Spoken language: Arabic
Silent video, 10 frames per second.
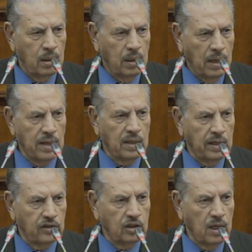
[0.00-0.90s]
هذه
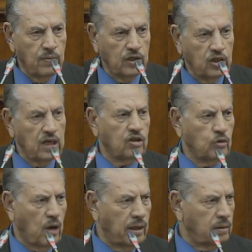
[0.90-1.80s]
الأشياء ما جاتش
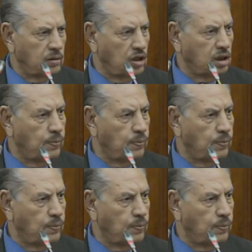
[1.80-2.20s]
وحده جات